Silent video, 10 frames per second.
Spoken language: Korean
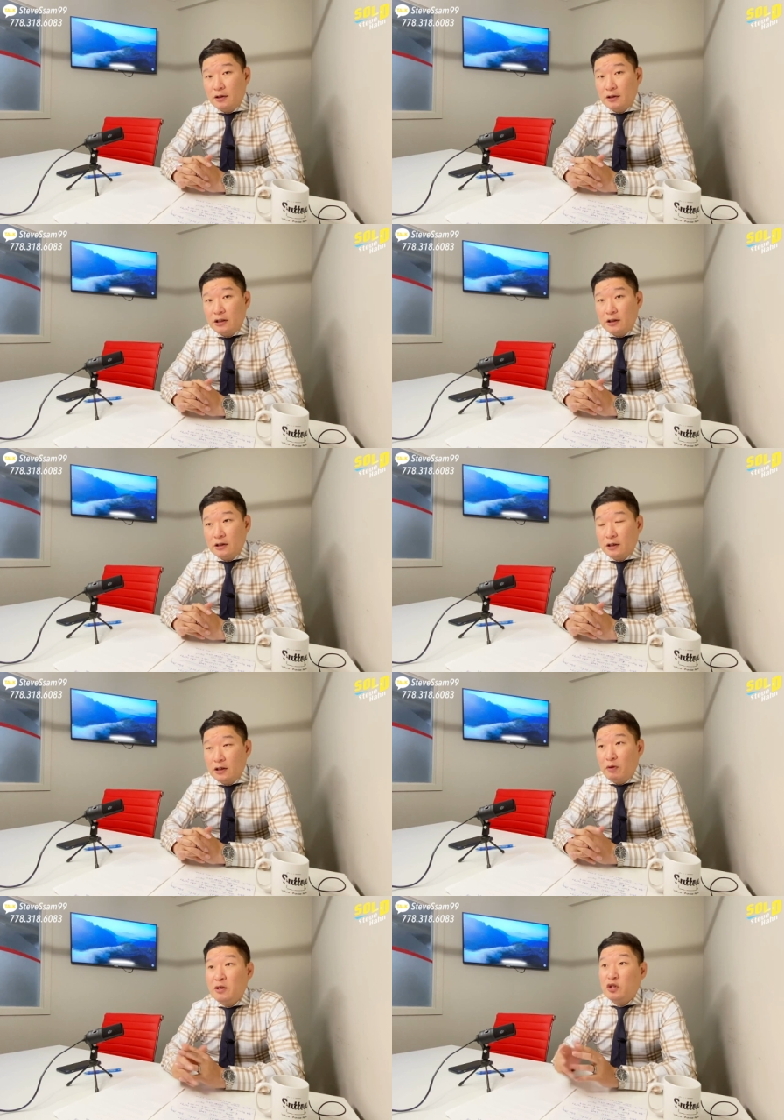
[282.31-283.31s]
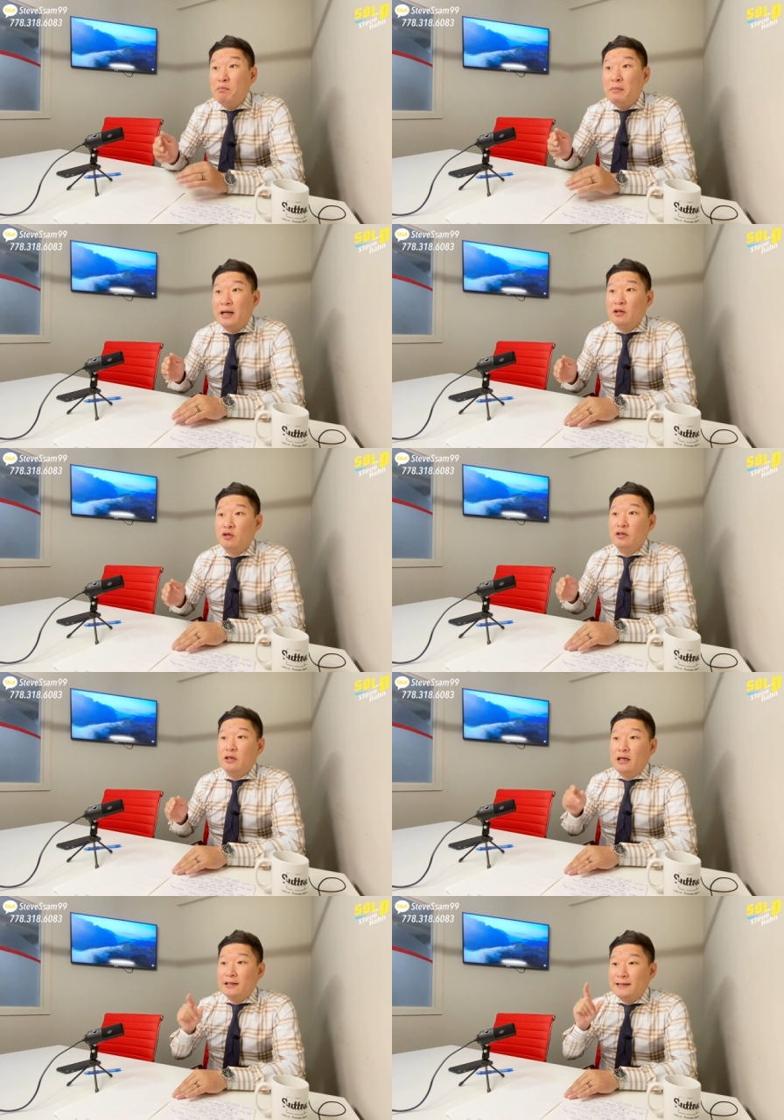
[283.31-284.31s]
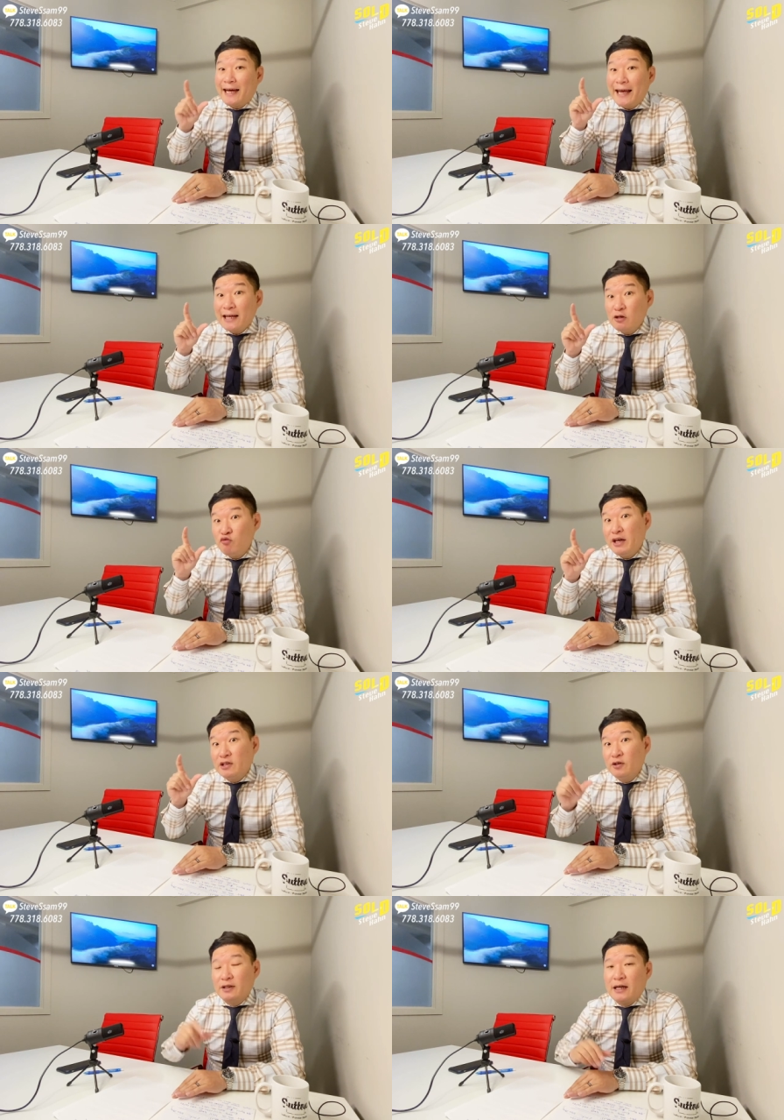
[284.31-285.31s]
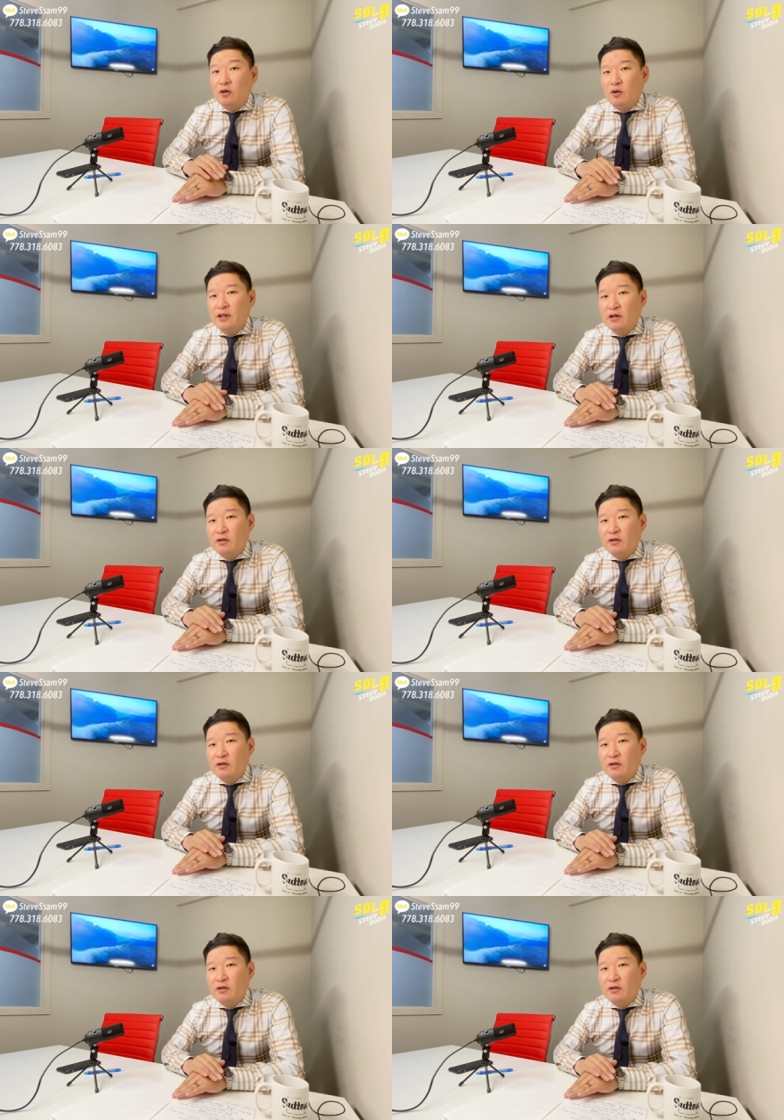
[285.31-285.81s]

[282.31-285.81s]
이 왜냐면 전매라는 거는 차액을 위해서 가는 거잖아요.